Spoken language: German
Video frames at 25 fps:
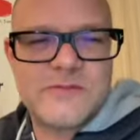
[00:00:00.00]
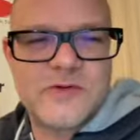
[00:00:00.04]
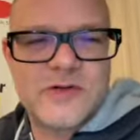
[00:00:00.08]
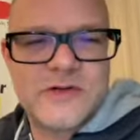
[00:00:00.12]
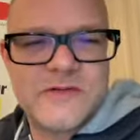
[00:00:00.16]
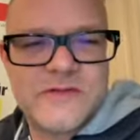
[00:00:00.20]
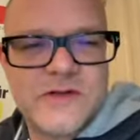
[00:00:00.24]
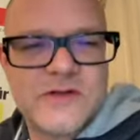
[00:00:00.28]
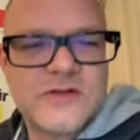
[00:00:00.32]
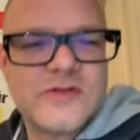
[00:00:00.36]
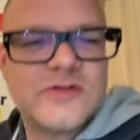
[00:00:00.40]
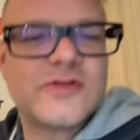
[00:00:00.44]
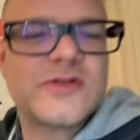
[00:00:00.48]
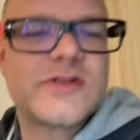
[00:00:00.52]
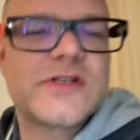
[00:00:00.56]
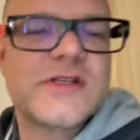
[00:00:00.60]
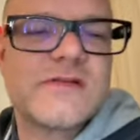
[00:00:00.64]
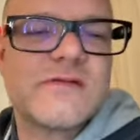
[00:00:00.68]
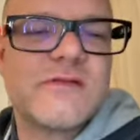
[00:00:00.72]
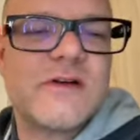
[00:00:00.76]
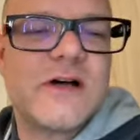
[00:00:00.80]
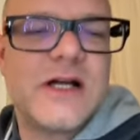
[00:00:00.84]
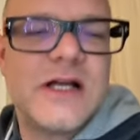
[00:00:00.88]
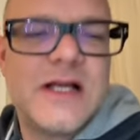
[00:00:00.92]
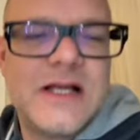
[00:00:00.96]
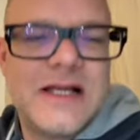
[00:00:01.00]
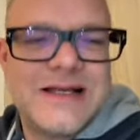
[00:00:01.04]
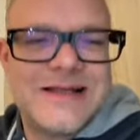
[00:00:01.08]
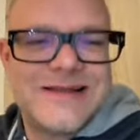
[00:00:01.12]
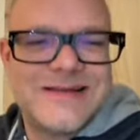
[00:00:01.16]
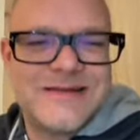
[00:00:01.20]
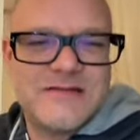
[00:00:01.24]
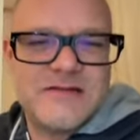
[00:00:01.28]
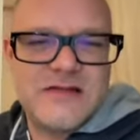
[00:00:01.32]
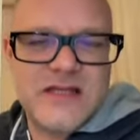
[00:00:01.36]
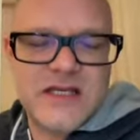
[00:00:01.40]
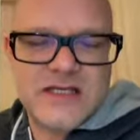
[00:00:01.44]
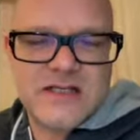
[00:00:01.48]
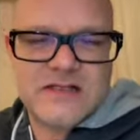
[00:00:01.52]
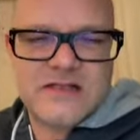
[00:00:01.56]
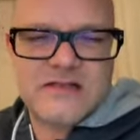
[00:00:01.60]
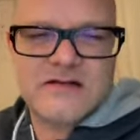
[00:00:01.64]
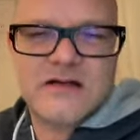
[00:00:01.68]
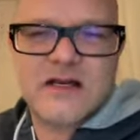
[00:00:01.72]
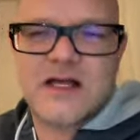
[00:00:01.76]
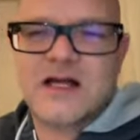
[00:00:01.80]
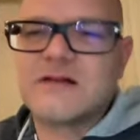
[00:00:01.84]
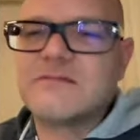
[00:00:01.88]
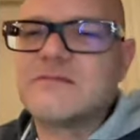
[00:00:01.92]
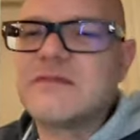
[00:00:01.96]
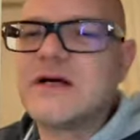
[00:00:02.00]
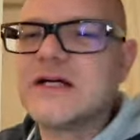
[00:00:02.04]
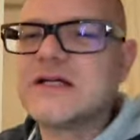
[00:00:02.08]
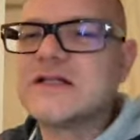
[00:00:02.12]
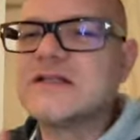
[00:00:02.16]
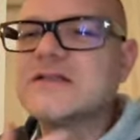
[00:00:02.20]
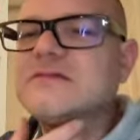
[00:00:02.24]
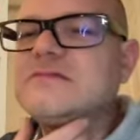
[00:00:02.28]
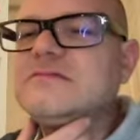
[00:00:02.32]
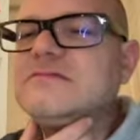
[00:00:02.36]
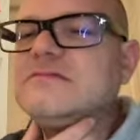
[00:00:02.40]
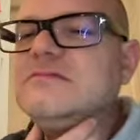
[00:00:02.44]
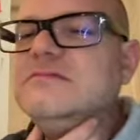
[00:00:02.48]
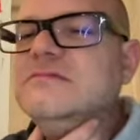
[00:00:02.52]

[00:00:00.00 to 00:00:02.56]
wo ich vor kurzem war. Nicht zu lang machen.